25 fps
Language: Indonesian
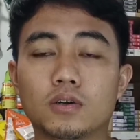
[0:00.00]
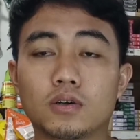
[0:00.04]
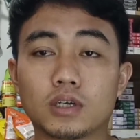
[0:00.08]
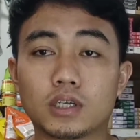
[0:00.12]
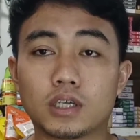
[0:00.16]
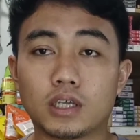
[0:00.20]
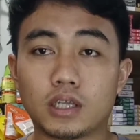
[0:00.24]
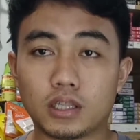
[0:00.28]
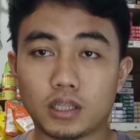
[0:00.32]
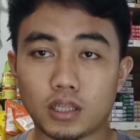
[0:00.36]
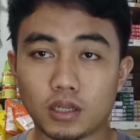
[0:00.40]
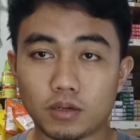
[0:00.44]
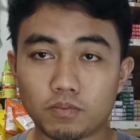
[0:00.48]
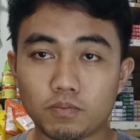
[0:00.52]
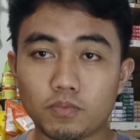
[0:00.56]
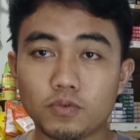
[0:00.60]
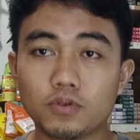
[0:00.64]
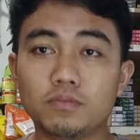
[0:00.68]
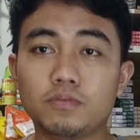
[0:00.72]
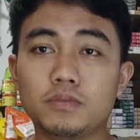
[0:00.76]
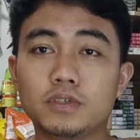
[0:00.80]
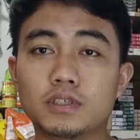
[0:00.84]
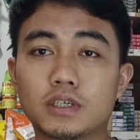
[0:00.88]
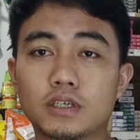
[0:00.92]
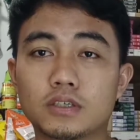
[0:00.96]
kita pun
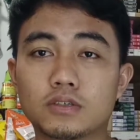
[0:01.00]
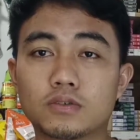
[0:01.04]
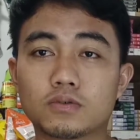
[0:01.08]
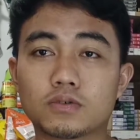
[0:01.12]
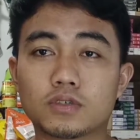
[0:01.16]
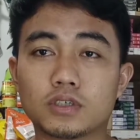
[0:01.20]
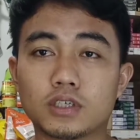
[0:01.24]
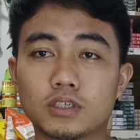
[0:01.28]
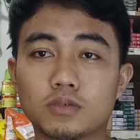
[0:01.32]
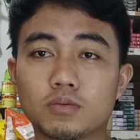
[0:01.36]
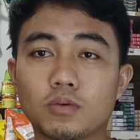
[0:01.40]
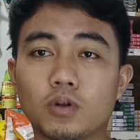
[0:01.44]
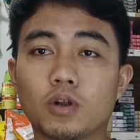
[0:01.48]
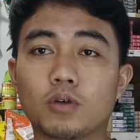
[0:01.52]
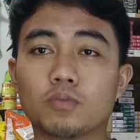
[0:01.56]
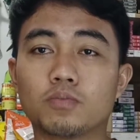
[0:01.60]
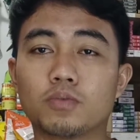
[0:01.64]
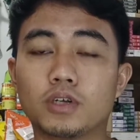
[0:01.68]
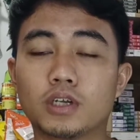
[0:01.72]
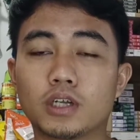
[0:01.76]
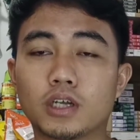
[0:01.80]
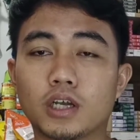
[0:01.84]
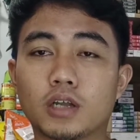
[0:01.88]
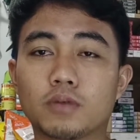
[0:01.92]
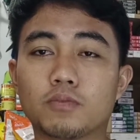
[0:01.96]
bisa sukses
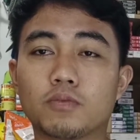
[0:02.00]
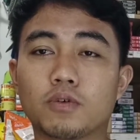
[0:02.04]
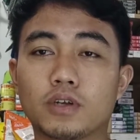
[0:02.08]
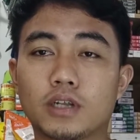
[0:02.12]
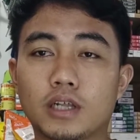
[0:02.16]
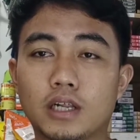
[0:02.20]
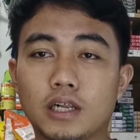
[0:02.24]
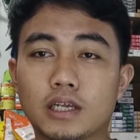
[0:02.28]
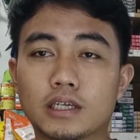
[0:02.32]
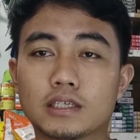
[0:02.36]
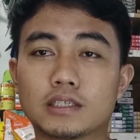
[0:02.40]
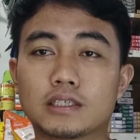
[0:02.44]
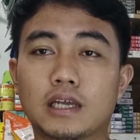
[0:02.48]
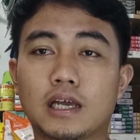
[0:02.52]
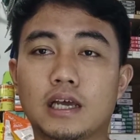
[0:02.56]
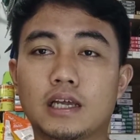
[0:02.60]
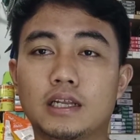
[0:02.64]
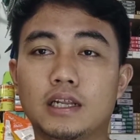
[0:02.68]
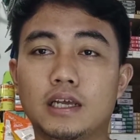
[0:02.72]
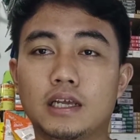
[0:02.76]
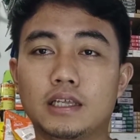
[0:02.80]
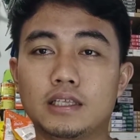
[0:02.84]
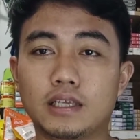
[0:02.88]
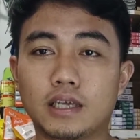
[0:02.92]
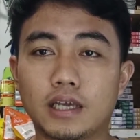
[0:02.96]
walaupun dengan modal yang
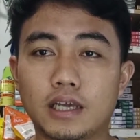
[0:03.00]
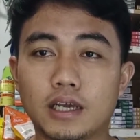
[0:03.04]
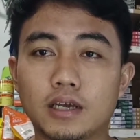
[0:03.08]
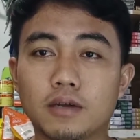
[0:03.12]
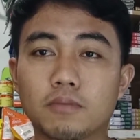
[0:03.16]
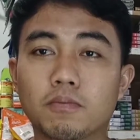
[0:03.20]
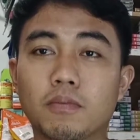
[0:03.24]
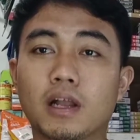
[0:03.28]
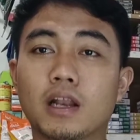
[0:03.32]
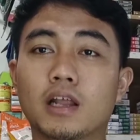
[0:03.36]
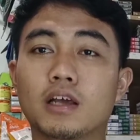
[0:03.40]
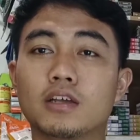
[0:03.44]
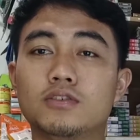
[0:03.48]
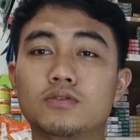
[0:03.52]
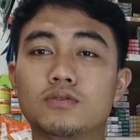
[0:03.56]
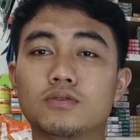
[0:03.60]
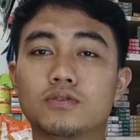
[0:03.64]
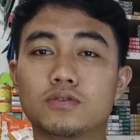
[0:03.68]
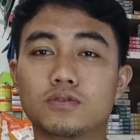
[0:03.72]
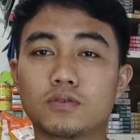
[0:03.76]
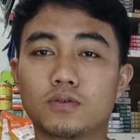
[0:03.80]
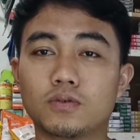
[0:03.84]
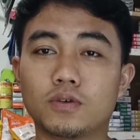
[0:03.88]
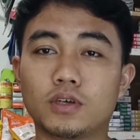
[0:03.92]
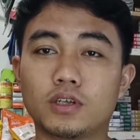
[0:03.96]
seadanya malah
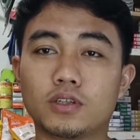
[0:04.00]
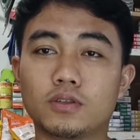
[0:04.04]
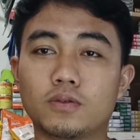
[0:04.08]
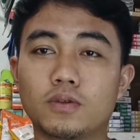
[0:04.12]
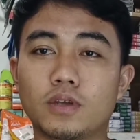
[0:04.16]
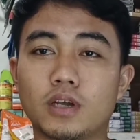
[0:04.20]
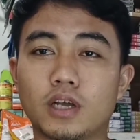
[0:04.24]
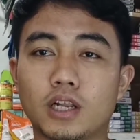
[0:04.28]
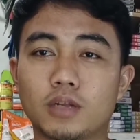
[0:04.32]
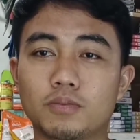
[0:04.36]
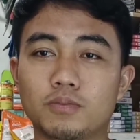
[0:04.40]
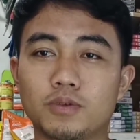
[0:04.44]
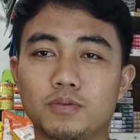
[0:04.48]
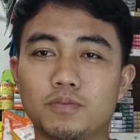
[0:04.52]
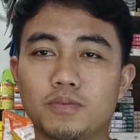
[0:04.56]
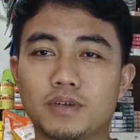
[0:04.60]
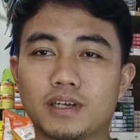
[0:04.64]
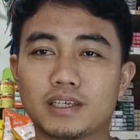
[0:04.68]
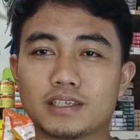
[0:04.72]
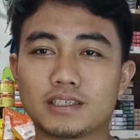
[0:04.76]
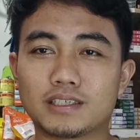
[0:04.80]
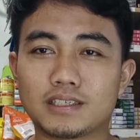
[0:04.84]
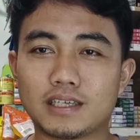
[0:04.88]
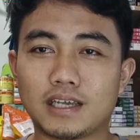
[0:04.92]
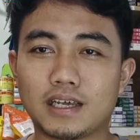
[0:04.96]
justru itu yang lebih
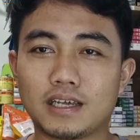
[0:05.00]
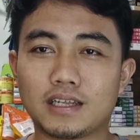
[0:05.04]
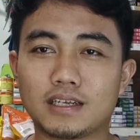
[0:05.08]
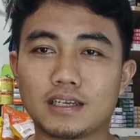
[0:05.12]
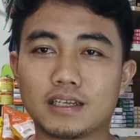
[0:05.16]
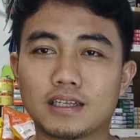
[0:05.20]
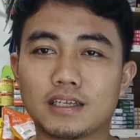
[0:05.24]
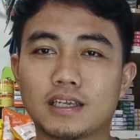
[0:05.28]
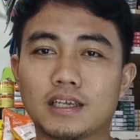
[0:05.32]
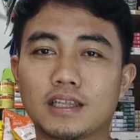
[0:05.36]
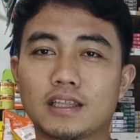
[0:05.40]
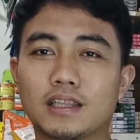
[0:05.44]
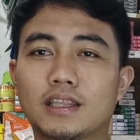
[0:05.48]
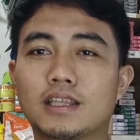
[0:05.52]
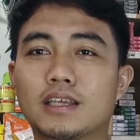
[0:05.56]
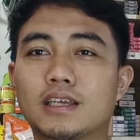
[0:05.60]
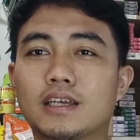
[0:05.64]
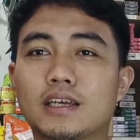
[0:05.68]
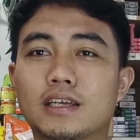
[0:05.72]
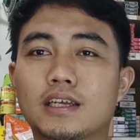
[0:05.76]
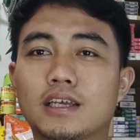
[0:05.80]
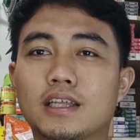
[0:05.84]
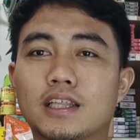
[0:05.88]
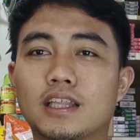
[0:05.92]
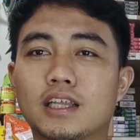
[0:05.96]
berkesan
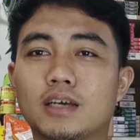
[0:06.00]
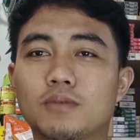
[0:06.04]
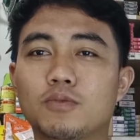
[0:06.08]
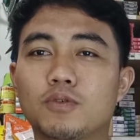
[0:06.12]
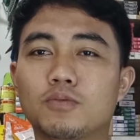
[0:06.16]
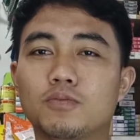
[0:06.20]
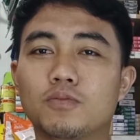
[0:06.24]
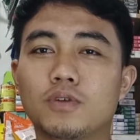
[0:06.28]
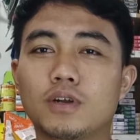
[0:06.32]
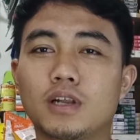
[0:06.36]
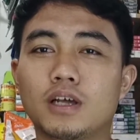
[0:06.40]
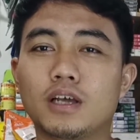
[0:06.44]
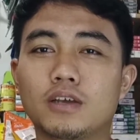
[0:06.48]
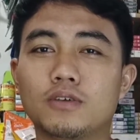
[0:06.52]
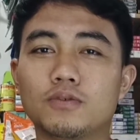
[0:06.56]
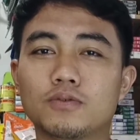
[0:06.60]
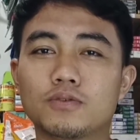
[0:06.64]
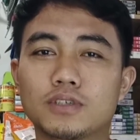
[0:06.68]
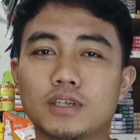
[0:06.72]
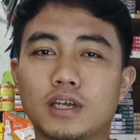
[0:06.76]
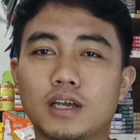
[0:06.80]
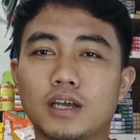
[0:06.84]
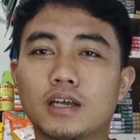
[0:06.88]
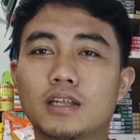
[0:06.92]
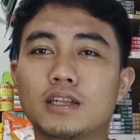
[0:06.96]
ketika kita memulai
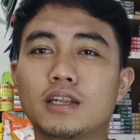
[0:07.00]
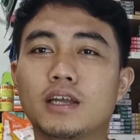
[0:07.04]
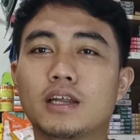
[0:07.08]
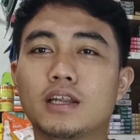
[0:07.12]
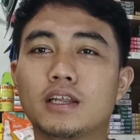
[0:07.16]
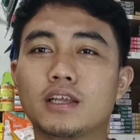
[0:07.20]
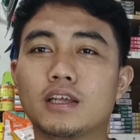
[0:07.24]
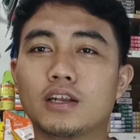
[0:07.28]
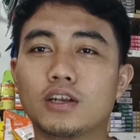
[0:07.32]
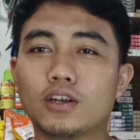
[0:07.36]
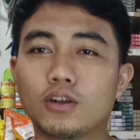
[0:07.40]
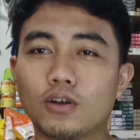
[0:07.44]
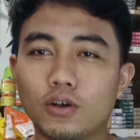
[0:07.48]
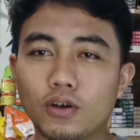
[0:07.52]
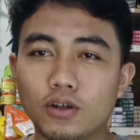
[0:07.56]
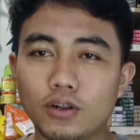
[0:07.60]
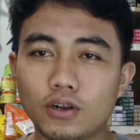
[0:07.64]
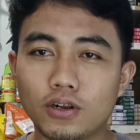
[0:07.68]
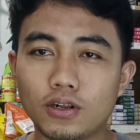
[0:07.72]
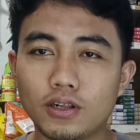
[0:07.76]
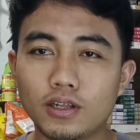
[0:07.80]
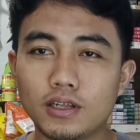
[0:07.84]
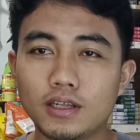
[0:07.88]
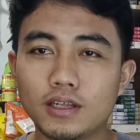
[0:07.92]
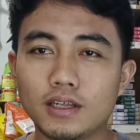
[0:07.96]
usaha dari
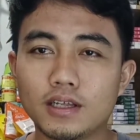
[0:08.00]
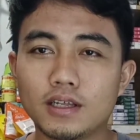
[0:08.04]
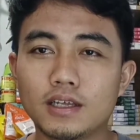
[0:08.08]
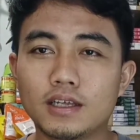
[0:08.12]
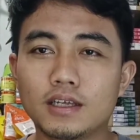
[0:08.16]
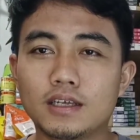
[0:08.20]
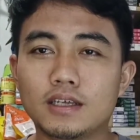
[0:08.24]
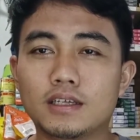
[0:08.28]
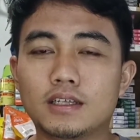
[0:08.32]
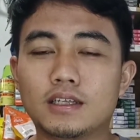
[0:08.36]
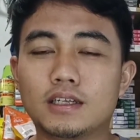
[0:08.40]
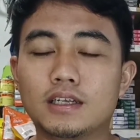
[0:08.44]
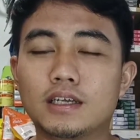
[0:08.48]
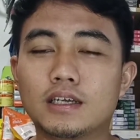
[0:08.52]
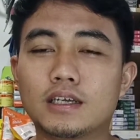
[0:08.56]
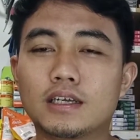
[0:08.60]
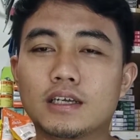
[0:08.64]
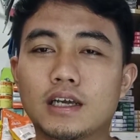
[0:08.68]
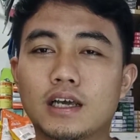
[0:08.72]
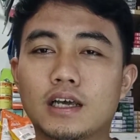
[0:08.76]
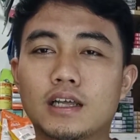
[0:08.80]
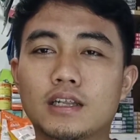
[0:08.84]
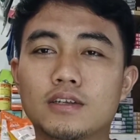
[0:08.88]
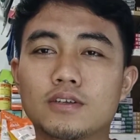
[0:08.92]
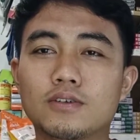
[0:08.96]
nol
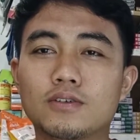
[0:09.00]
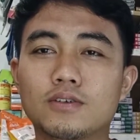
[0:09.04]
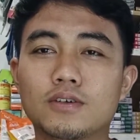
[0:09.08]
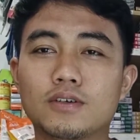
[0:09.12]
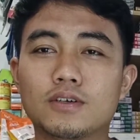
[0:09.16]
dengan